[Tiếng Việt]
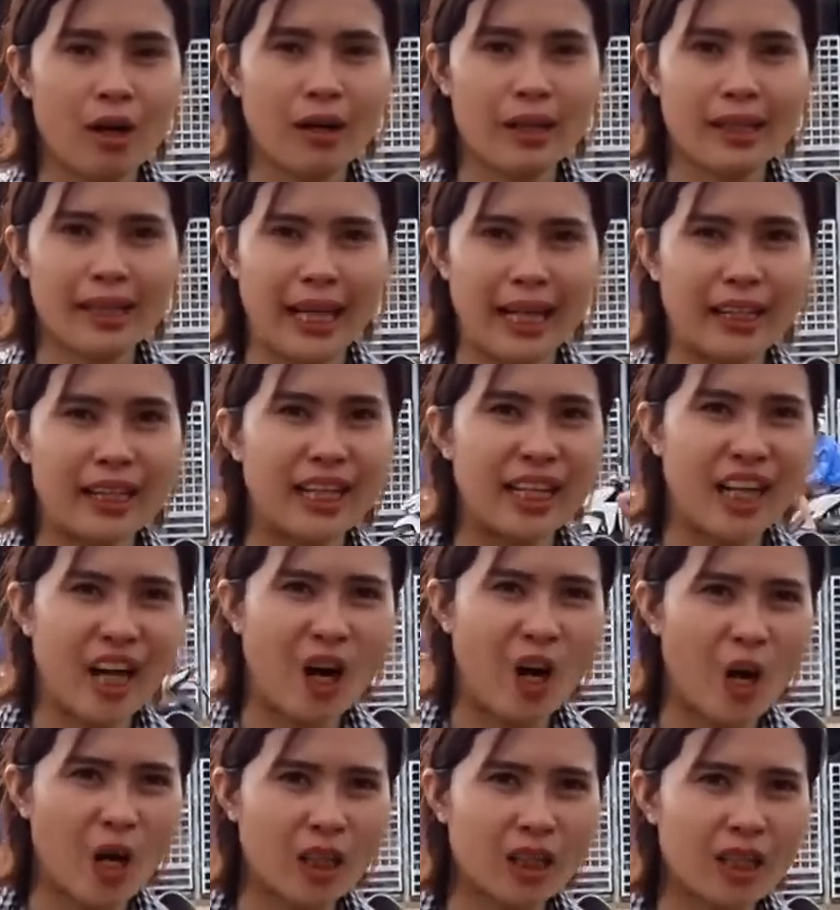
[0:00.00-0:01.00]
có cái dạng đề
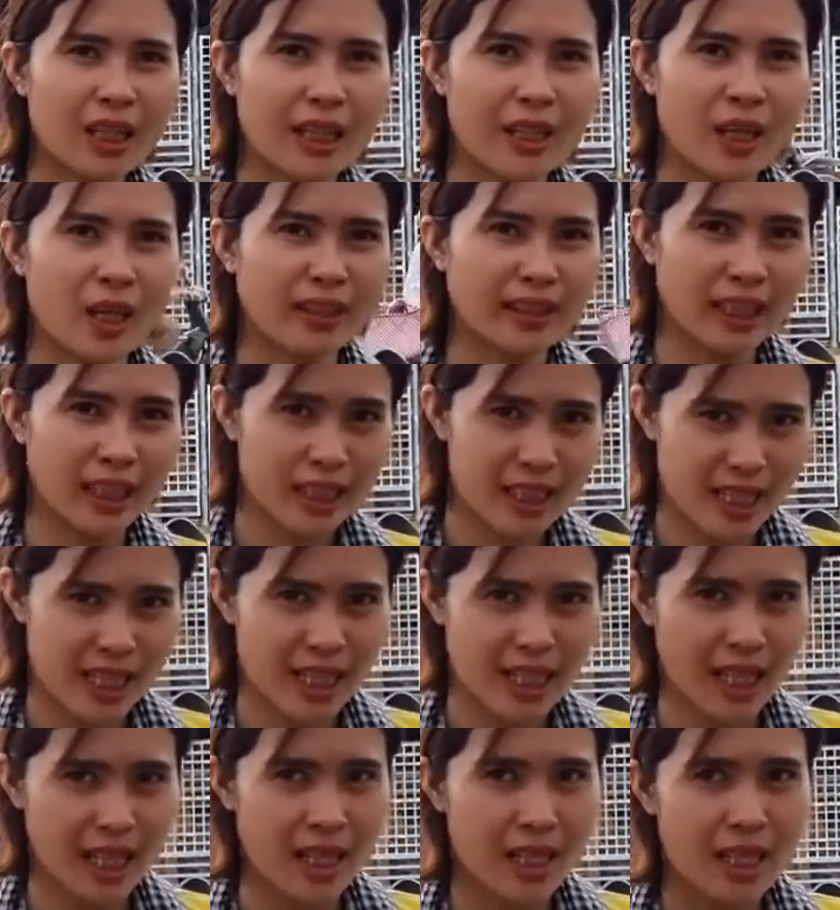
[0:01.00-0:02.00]
co tức là dạng trang
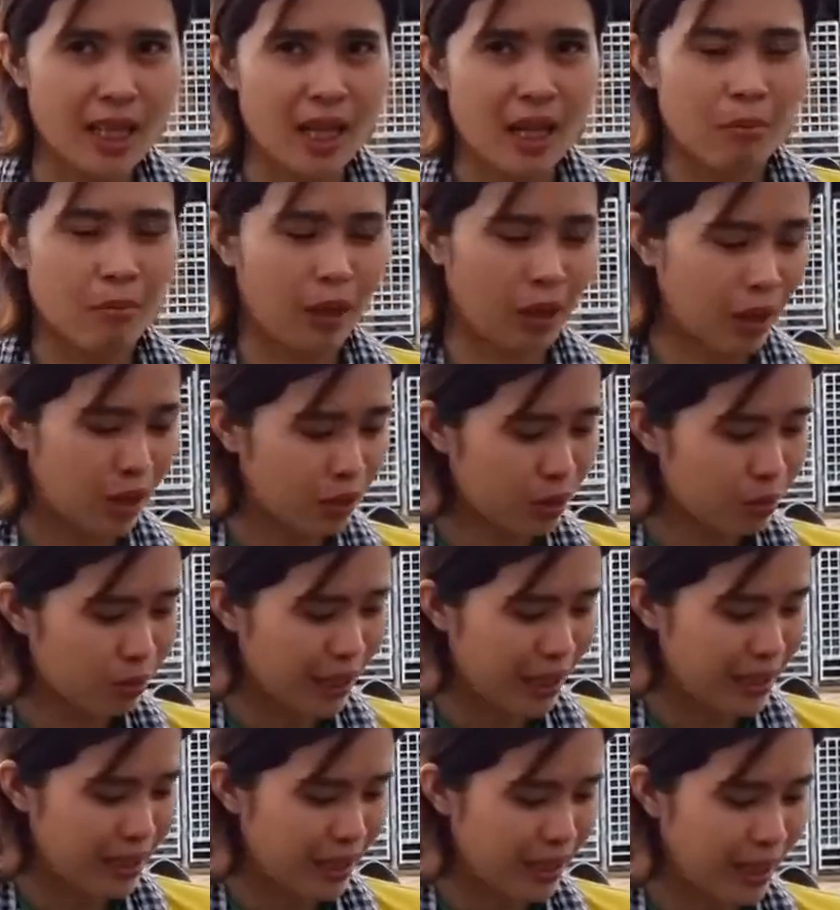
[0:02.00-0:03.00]
trí á, mà con
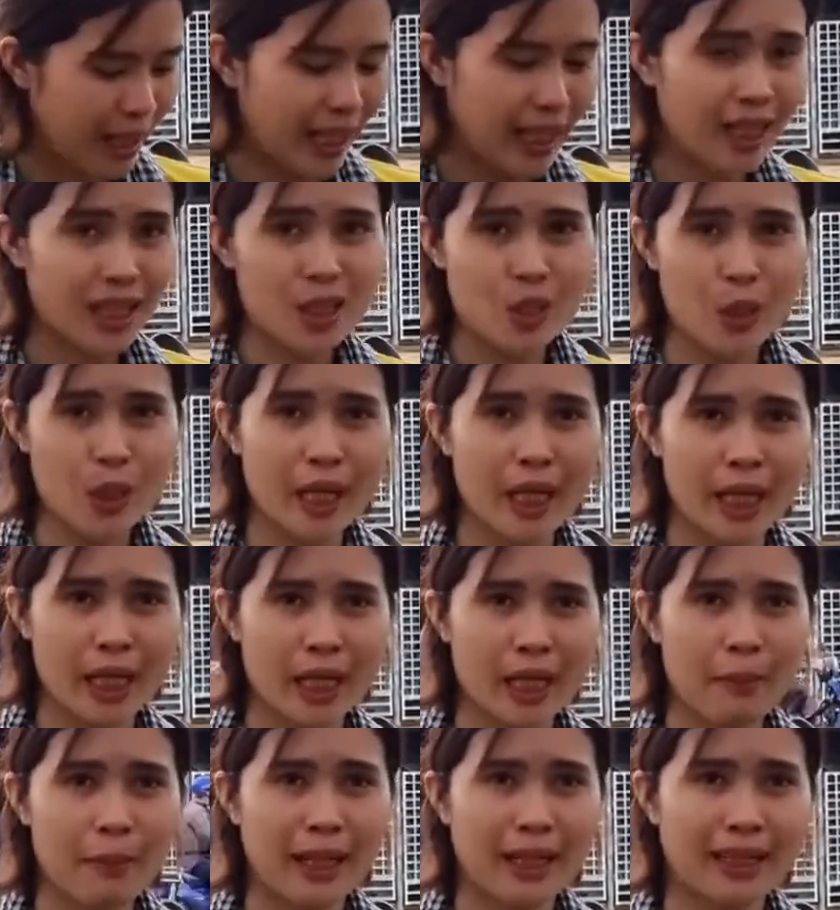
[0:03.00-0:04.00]
chúng ta sẽ thấy là xuất
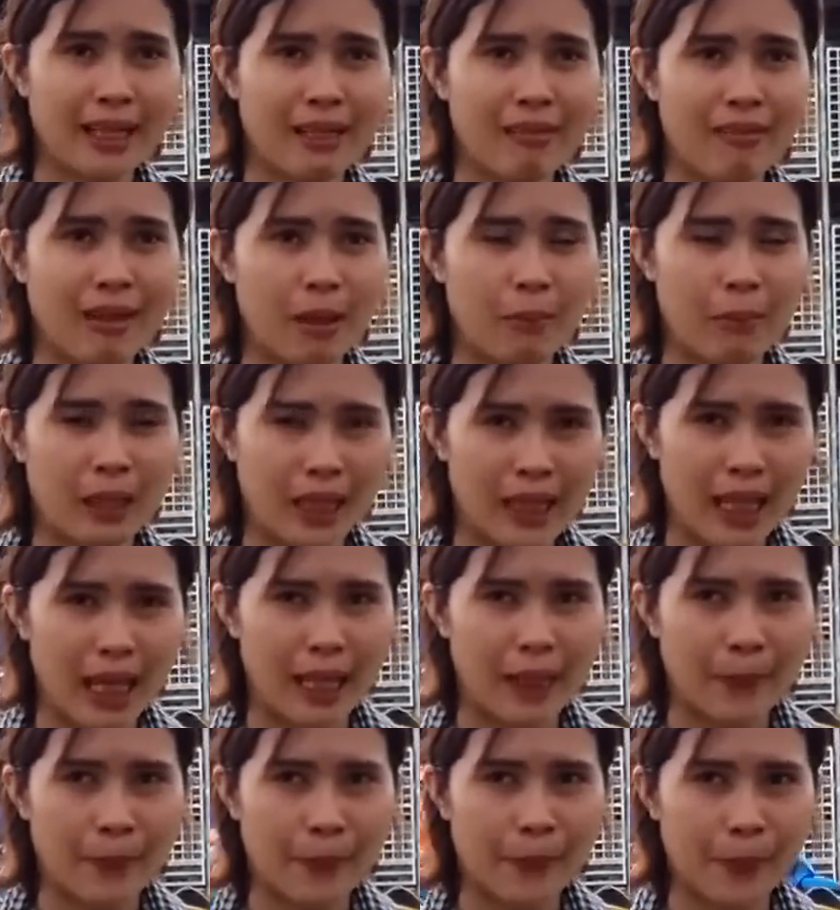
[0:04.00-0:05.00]
hiện cái bạn chanh vàng mỹ
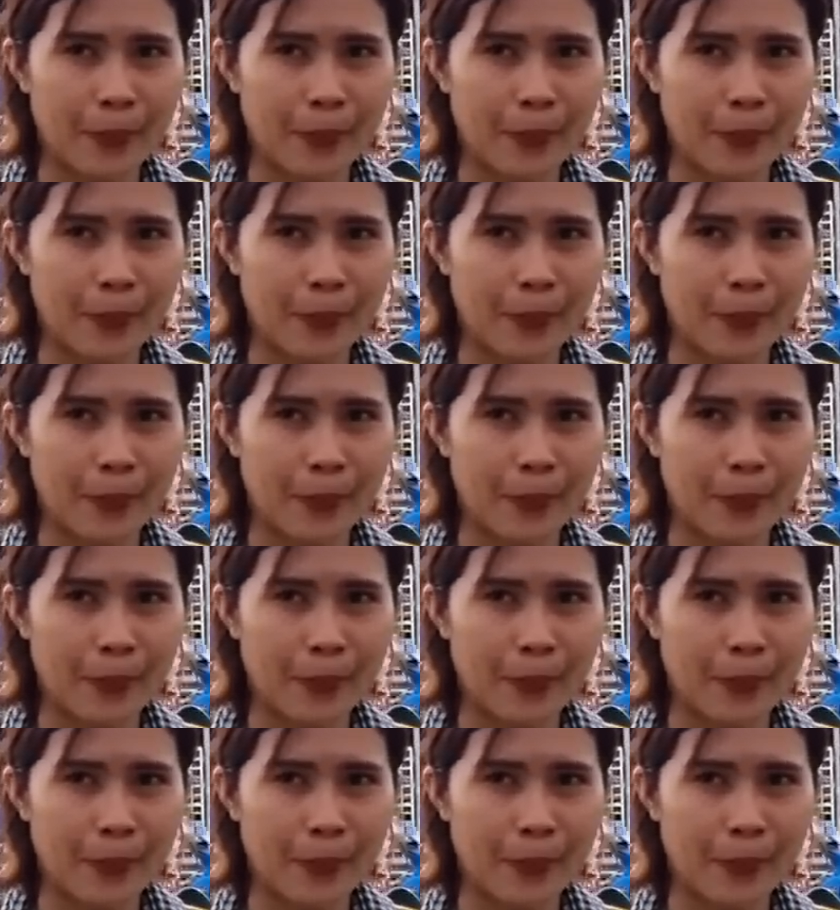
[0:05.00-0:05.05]
này